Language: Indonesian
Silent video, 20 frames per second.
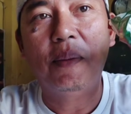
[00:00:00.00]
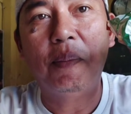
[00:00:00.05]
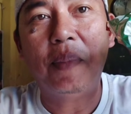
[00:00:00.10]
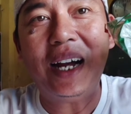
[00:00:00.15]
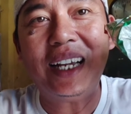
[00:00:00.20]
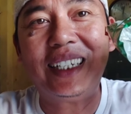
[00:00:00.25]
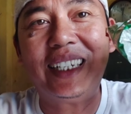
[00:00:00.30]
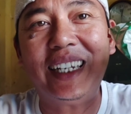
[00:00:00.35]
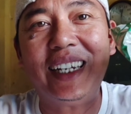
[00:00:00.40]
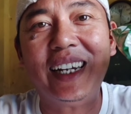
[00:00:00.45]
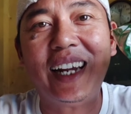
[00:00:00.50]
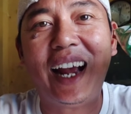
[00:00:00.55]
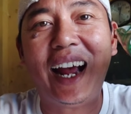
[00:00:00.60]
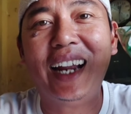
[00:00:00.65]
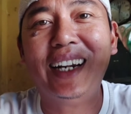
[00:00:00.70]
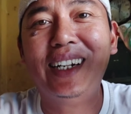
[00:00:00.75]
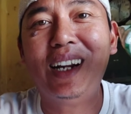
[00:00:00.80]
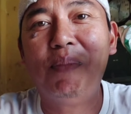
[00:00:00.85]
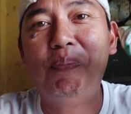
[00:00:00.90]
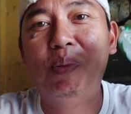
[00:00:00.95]
Masih
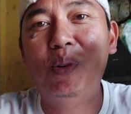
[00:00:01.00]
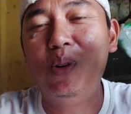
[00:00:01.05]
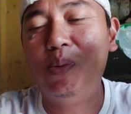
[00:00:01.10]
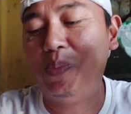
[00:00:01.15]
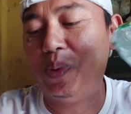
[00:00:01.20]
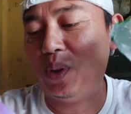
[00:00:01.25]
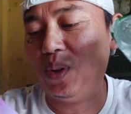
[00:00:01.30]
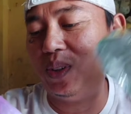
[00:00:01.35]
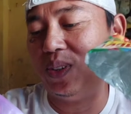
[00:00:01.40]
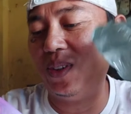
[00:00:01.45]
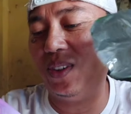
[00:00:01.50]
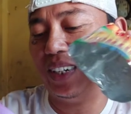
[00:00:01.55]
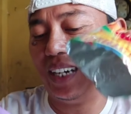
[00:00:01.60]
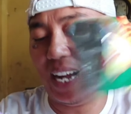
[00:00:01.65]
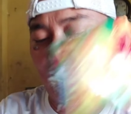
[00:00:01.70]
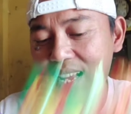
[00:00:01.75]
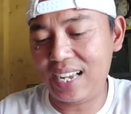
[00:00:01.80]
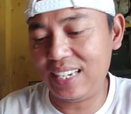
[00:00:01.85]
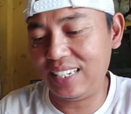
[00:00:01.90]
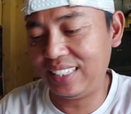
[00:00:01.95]
Anda belum beruntung,
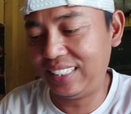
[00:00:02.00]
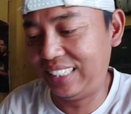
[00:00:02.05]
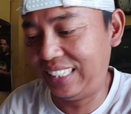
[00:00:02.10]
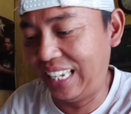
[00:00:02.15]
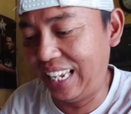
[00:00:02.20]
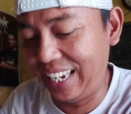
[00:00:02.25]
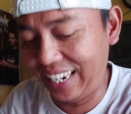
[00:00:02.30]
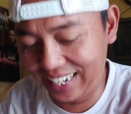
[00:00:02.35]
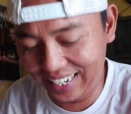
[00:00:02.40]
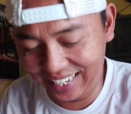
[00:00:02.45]
guys.